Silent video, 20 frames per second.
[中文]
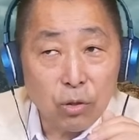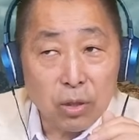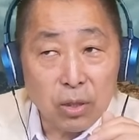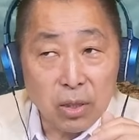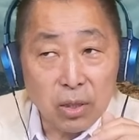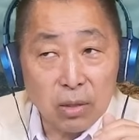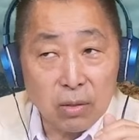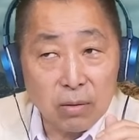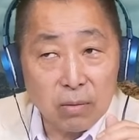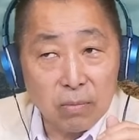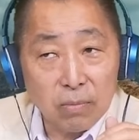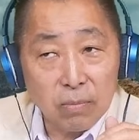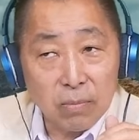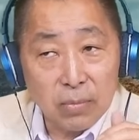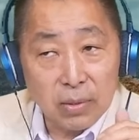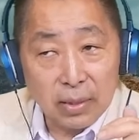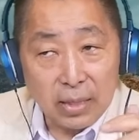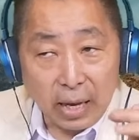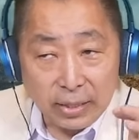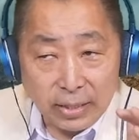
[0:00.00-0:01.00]
就是。
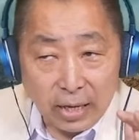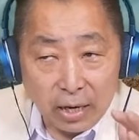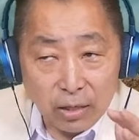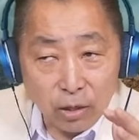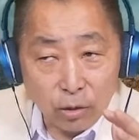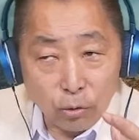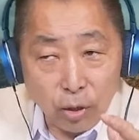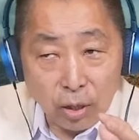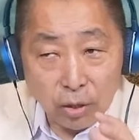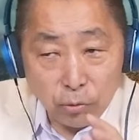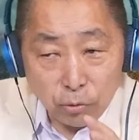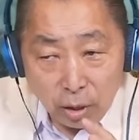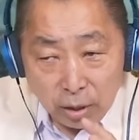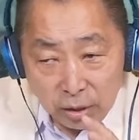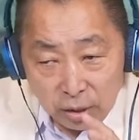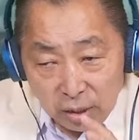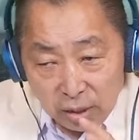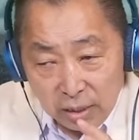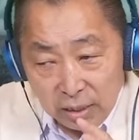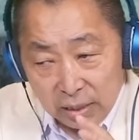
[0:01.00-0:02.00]
大家呢对
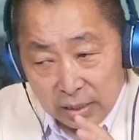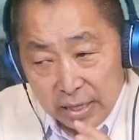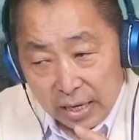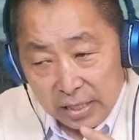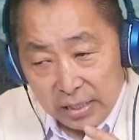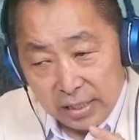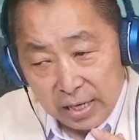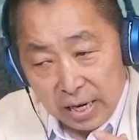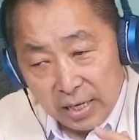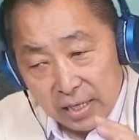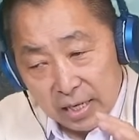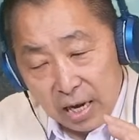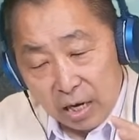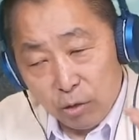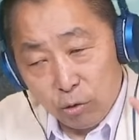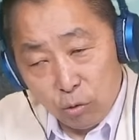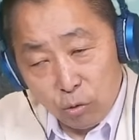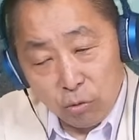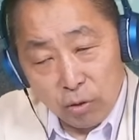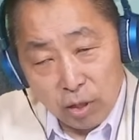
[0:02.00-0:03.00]
对自己在协议
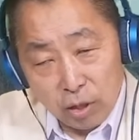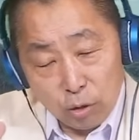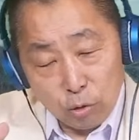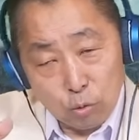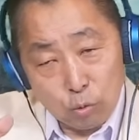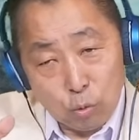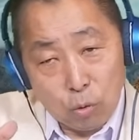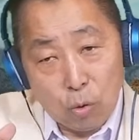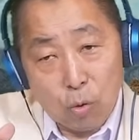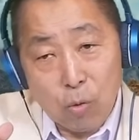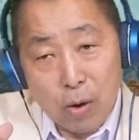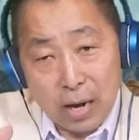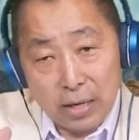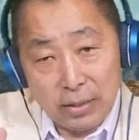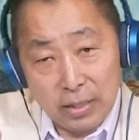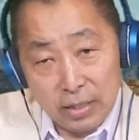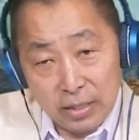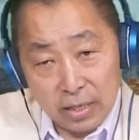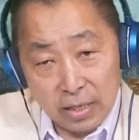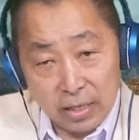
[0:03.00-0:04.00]
当中呢所
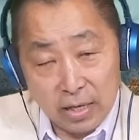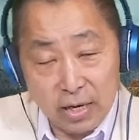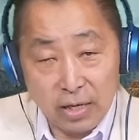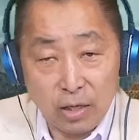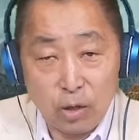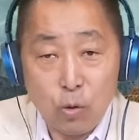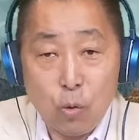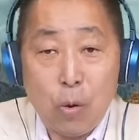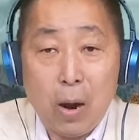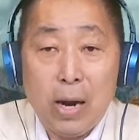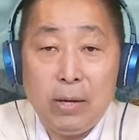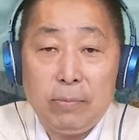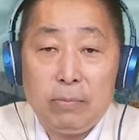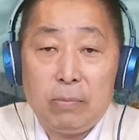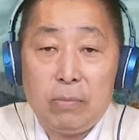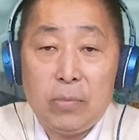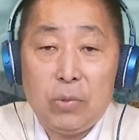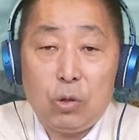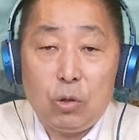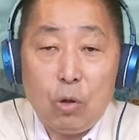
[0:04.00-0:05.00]
划定的那一块，
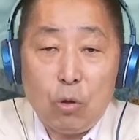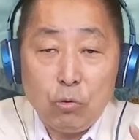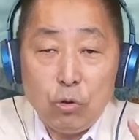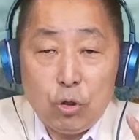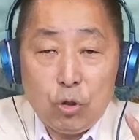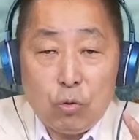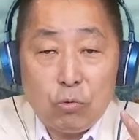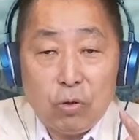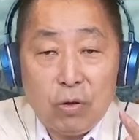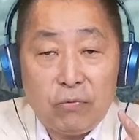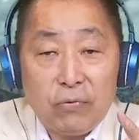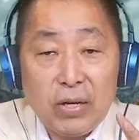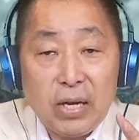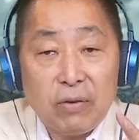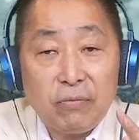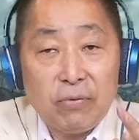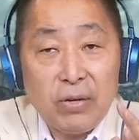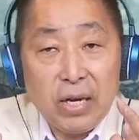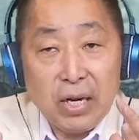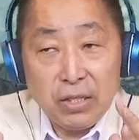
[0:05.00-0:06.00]
都守得非
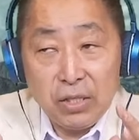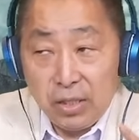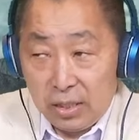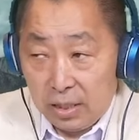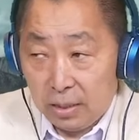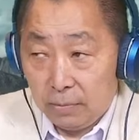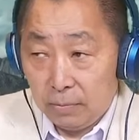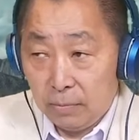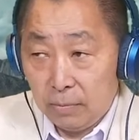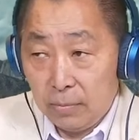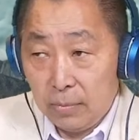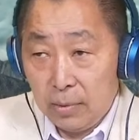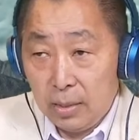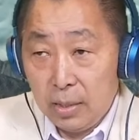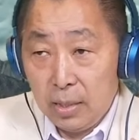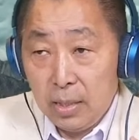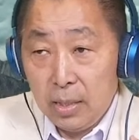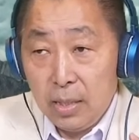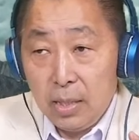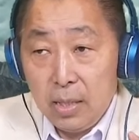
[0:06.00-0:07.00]
常非常紧。
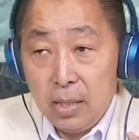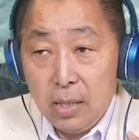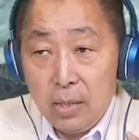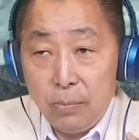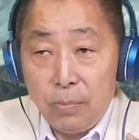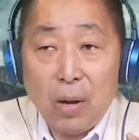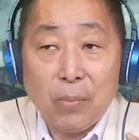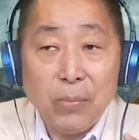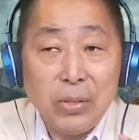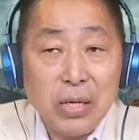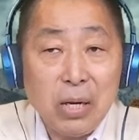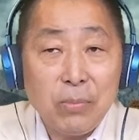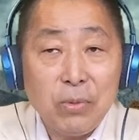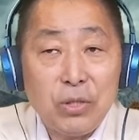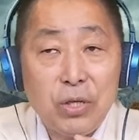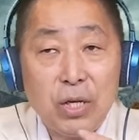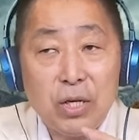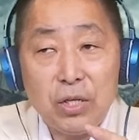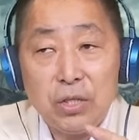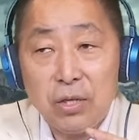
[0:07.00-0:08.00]
表面上
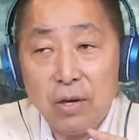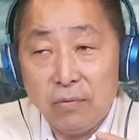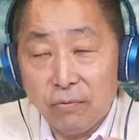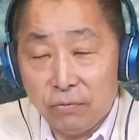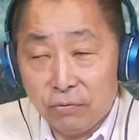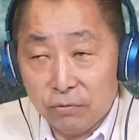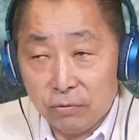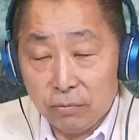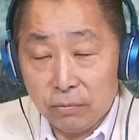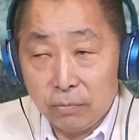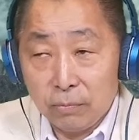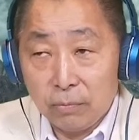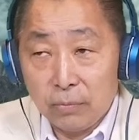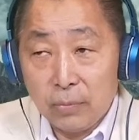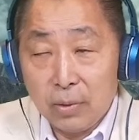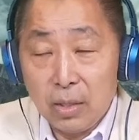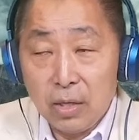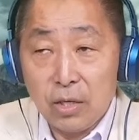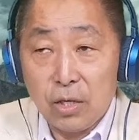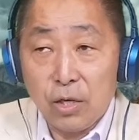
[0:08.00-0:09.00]
面是一个政府，
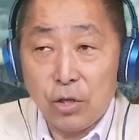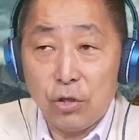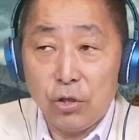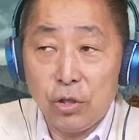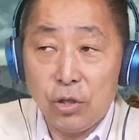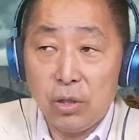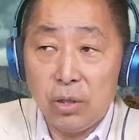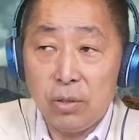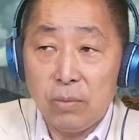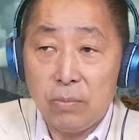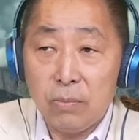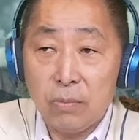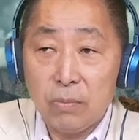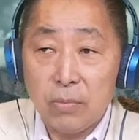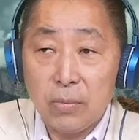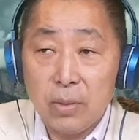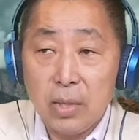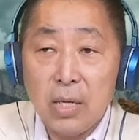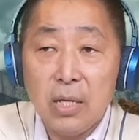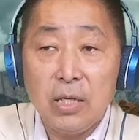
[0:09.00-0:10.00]
可是
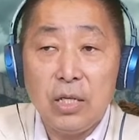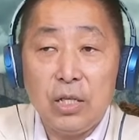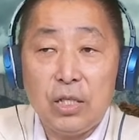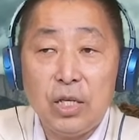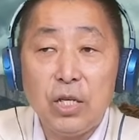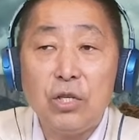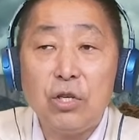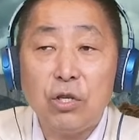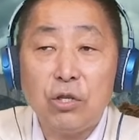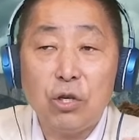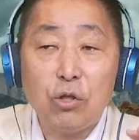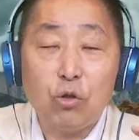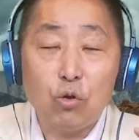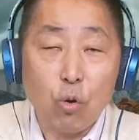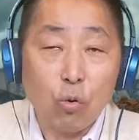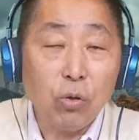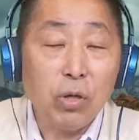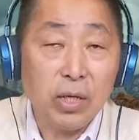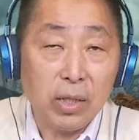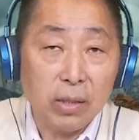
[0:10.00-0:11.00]
你即使是
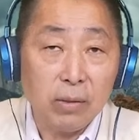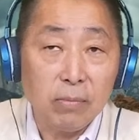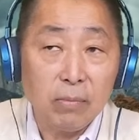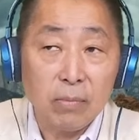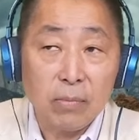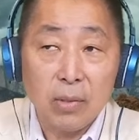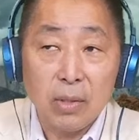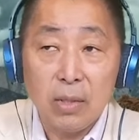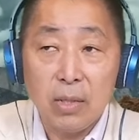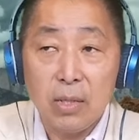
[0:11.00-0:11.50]
总理，